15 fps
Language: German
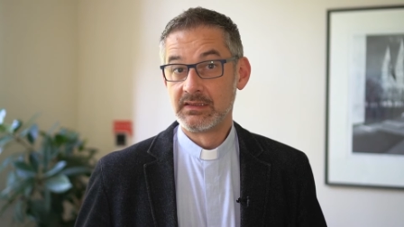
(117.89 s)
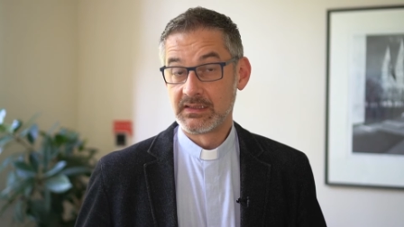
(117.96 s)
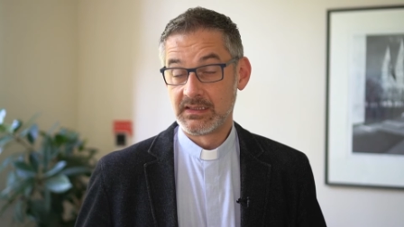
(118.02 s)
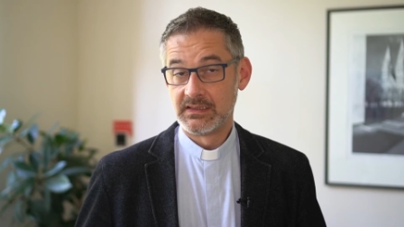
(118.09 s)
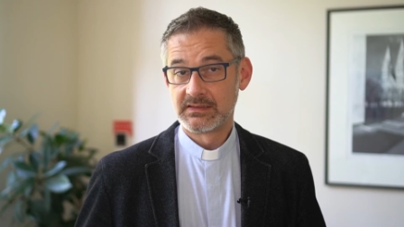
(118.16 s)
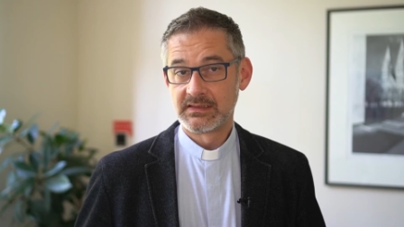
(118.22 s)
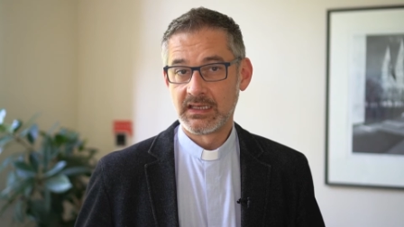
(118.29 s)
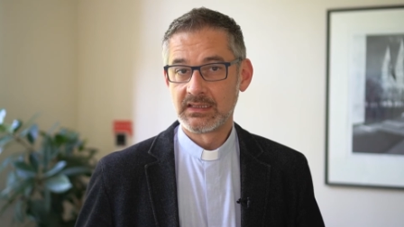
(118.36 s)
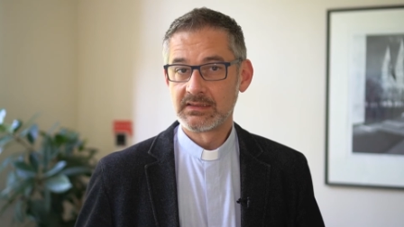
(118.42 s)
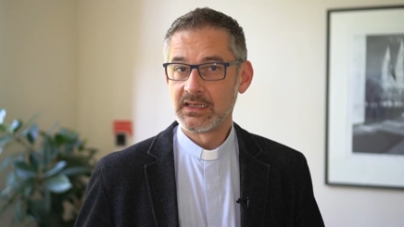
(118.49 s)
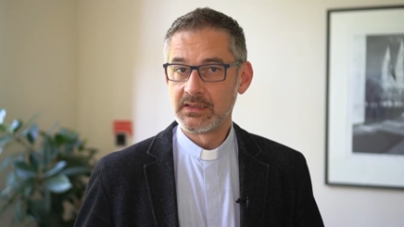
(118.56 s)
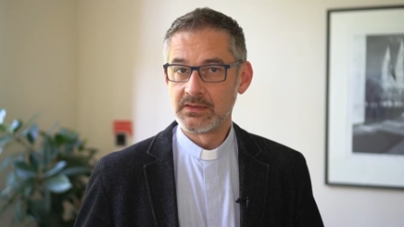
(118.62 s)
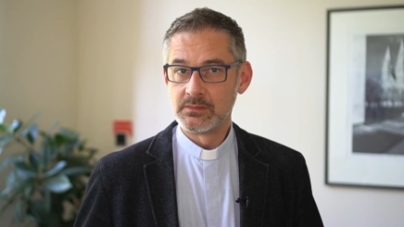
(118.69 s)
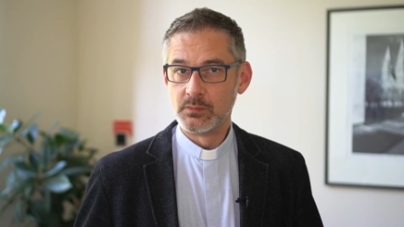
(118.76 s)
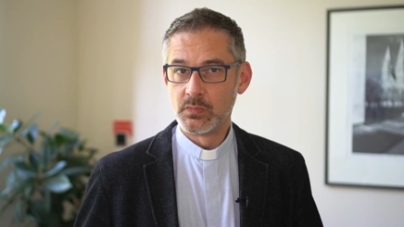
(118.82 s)
Kirche hat
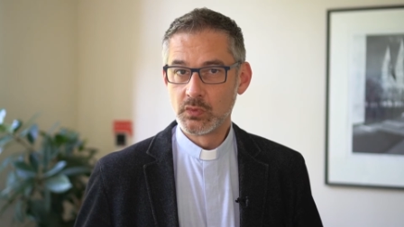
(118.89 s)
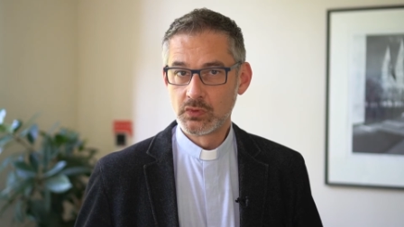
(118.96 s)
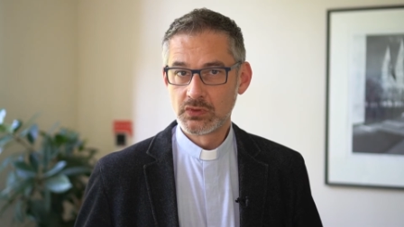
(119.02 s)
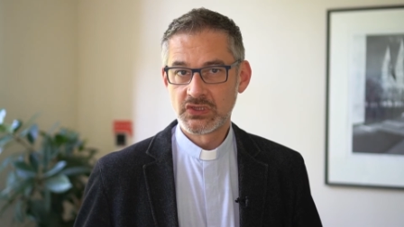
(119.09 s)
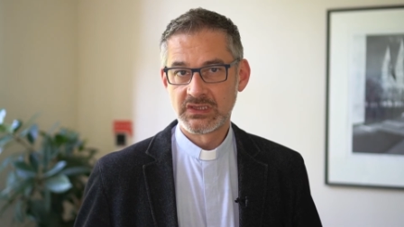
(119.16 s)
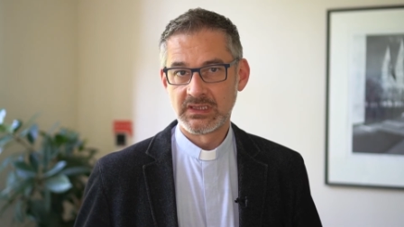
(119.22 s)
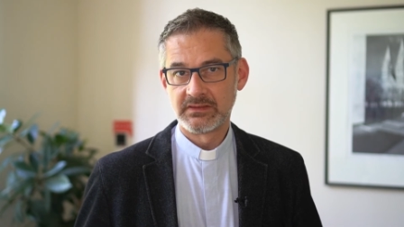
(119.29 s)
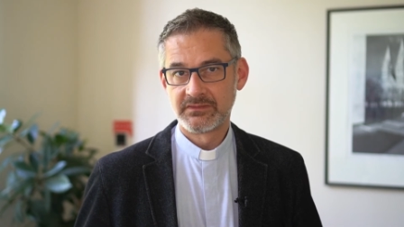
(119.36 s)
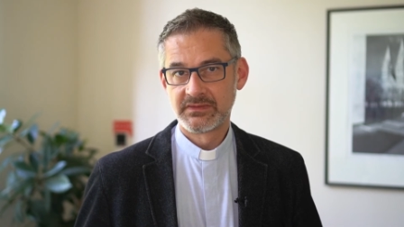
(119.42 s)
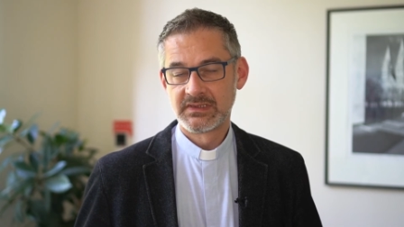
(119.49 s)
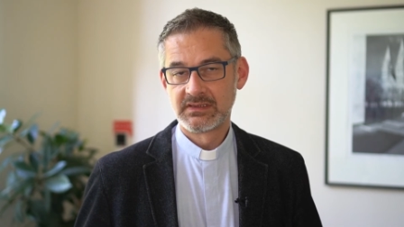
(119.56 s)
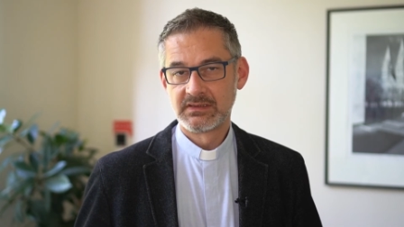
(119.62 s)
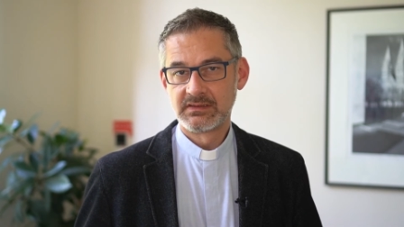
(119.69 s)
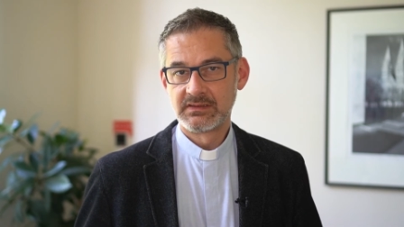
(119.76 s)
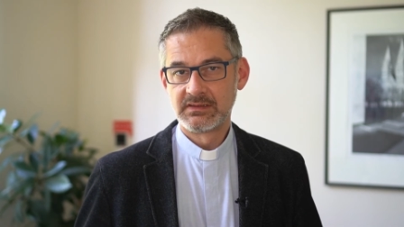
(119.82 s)
eine
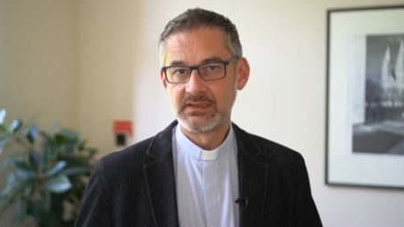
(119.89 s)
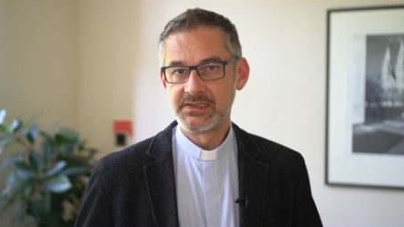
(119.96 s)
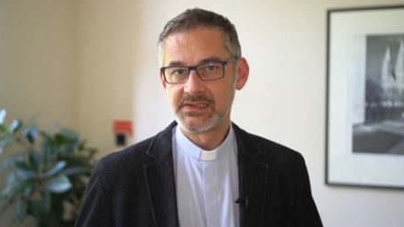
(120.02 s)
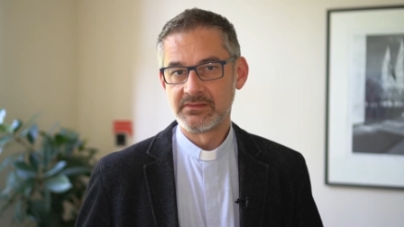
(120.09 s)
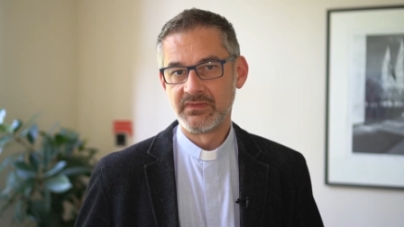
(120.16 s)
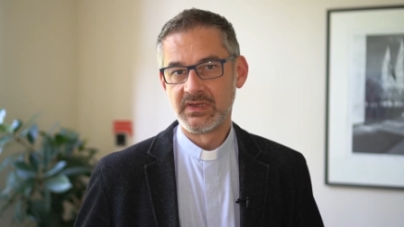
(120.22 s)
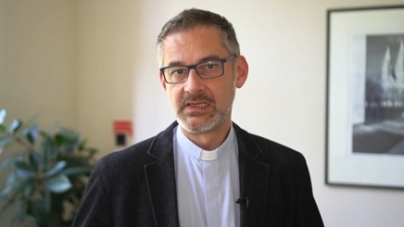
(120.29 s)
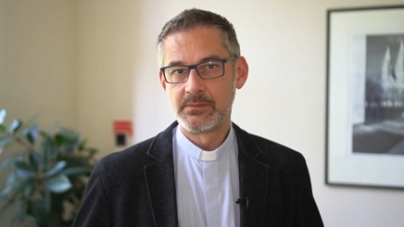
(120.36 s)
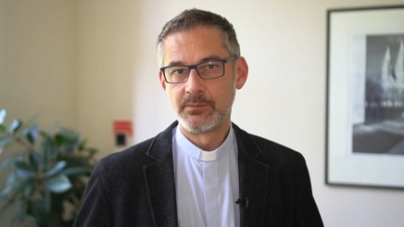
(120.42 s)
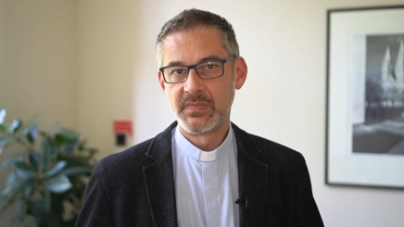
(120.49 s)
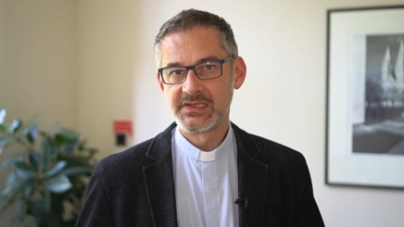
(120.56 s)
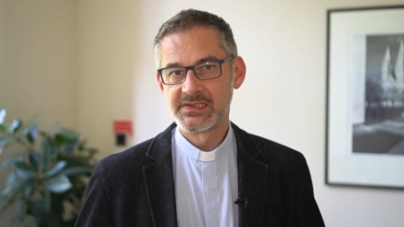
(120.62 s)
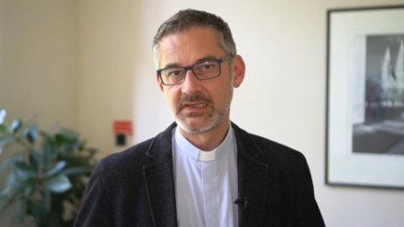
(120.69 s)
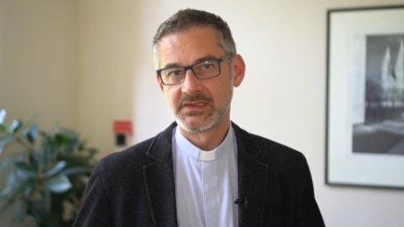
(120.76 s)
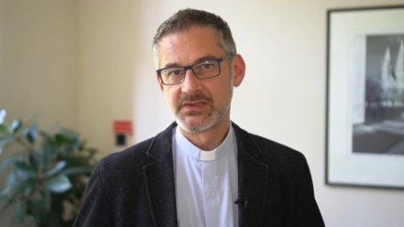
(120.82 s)
Botschaft, diese Welt
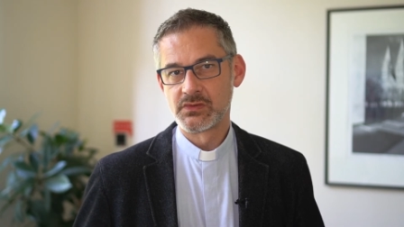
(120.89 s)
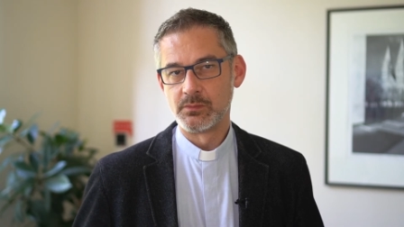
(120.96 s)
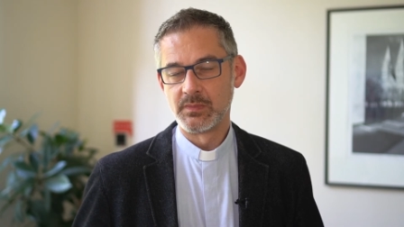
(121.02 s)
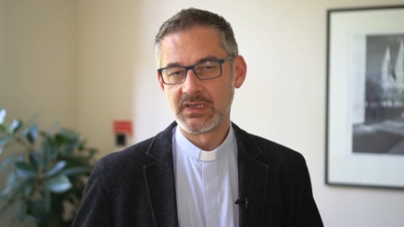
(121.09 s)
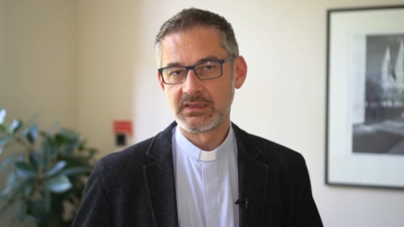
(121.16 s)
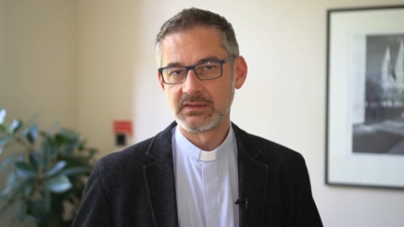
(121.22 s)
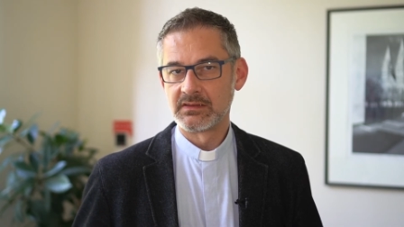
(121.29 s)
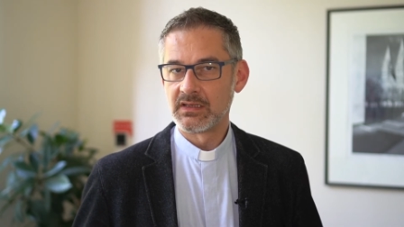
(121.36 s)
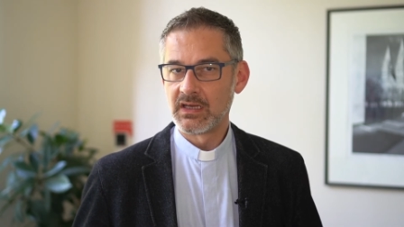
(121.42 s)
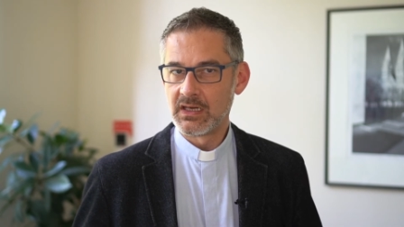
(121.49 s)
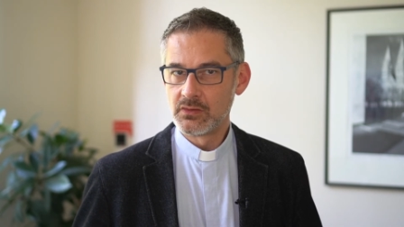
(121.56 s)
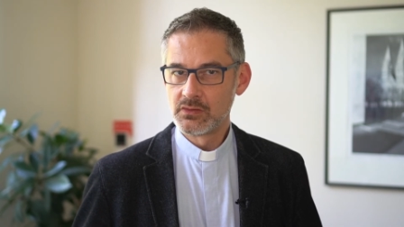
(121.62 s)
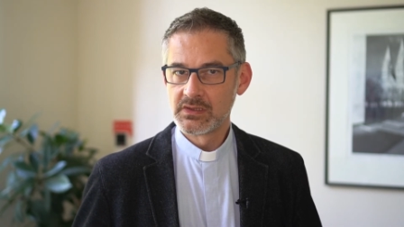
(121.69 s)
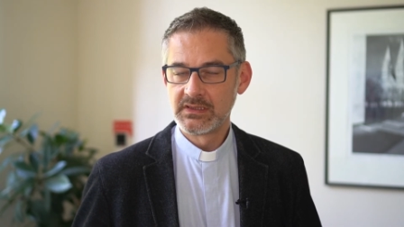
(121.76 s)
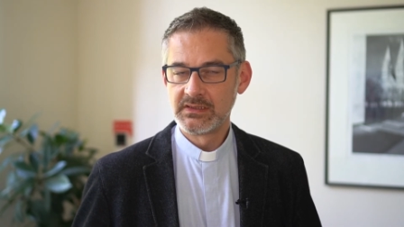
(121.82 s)
besser zu machen,
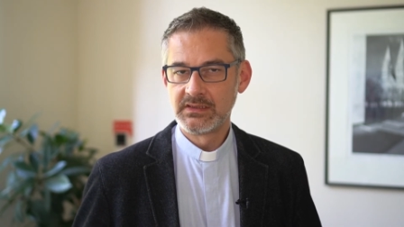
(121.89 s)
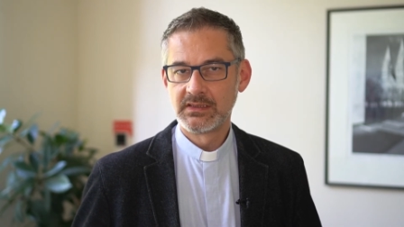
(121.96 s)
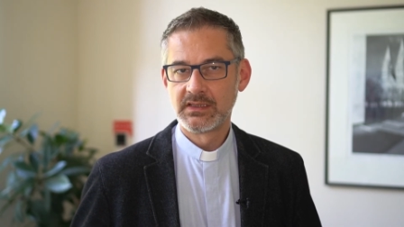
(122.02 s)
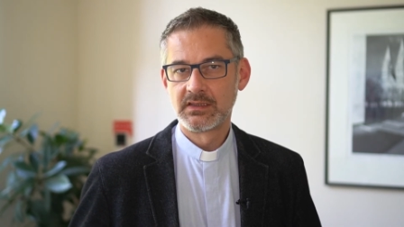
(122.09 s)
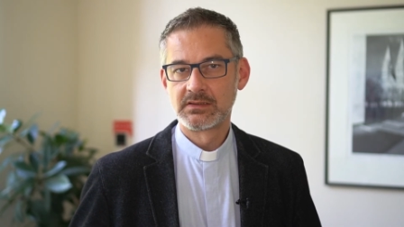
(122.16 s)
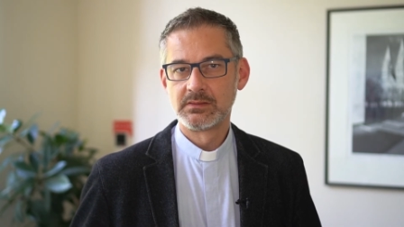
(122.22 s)
auch in ihrer